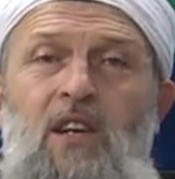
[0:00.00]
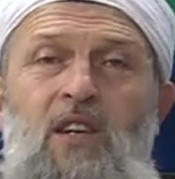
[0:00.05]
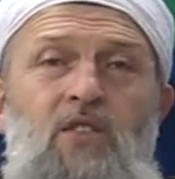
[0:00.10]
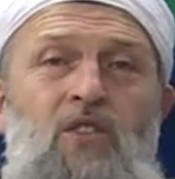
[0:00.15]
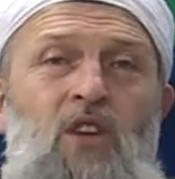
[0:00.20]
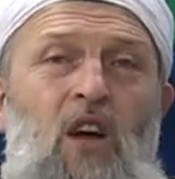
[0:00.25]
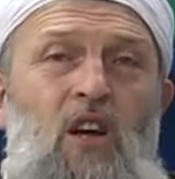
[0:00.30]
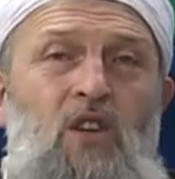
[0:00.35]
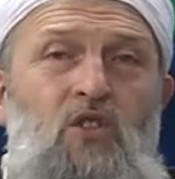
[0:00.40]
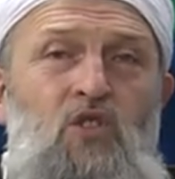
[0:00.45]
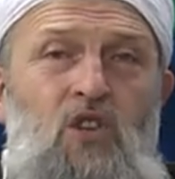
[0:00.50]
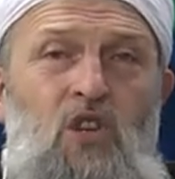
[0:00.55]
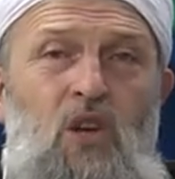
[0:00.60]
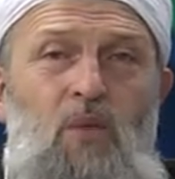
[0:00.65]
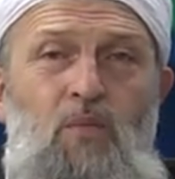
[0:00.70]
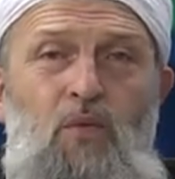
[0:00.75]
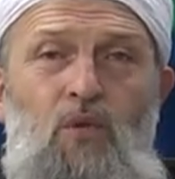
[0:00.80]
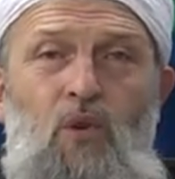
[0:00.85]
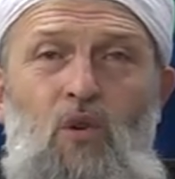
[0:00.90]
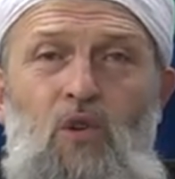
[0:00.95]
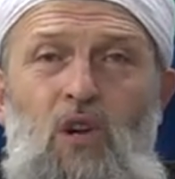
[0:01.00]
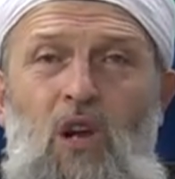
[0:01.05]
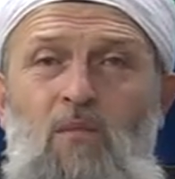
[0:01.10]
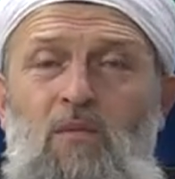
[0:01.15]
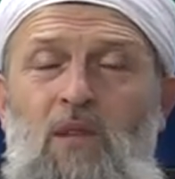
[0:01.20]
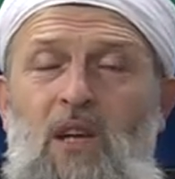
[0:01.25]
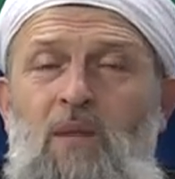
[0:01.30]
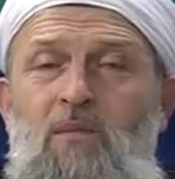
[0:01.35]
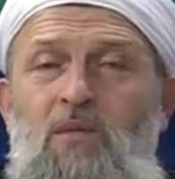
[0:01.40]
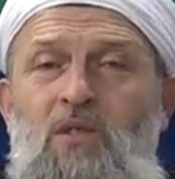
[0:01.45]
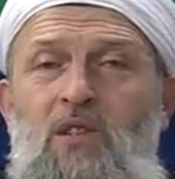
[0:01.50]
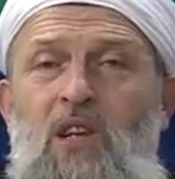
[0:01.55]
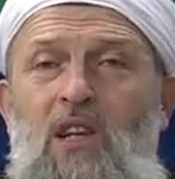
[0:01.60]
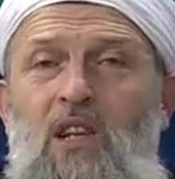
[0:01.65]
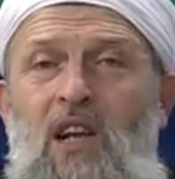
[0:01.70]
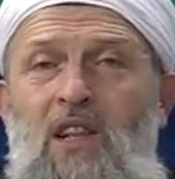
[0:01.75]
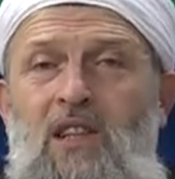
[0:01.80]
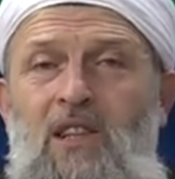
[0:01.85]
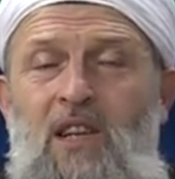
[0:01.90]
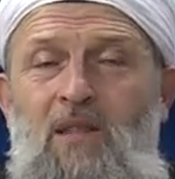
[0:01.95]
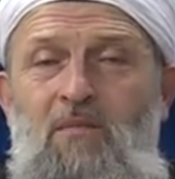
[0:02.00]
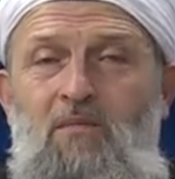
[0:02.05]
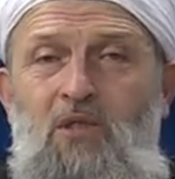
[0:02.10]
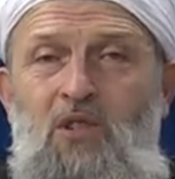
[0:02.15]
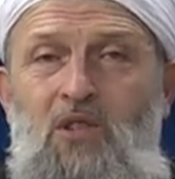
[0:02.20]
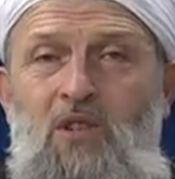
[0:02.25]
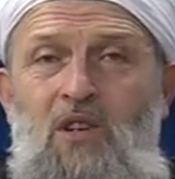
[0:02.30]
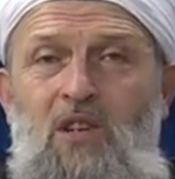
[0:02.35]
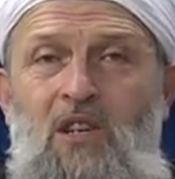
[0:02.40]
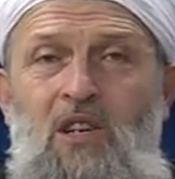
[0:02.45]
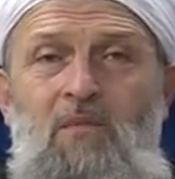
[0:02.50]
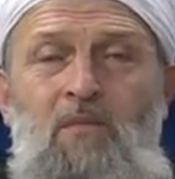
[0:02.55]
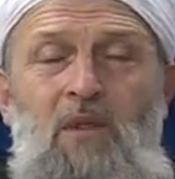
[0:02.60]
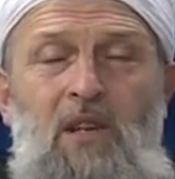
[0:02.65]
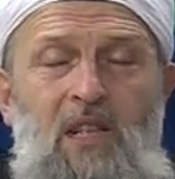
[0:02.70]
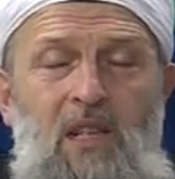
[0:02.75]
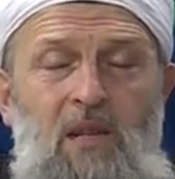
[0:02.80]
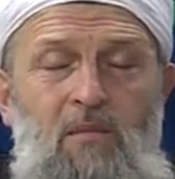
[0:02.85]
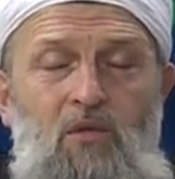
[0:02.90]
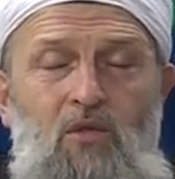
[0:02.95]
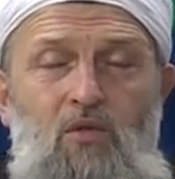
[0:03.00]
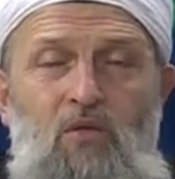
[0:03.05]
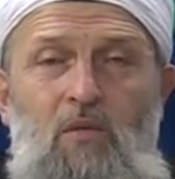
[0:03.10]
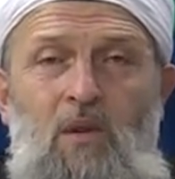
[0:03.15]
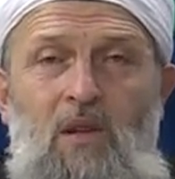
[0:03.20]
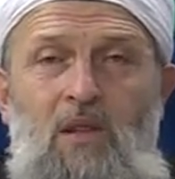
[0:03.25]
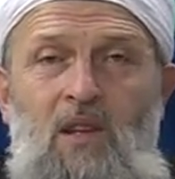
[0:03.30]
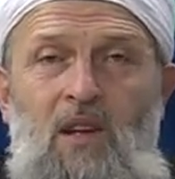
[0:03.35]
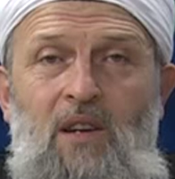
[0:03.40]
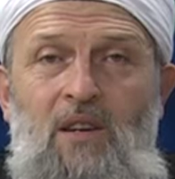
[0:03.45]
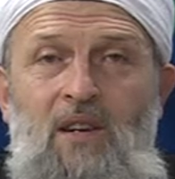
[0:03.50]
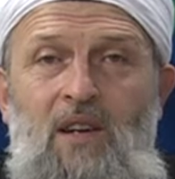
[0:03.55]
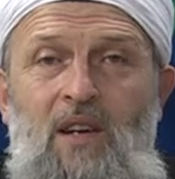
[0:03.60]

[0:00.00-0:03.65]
Daha önceki programlarımızda da anlatmıştık kıymetli Müslümanlar.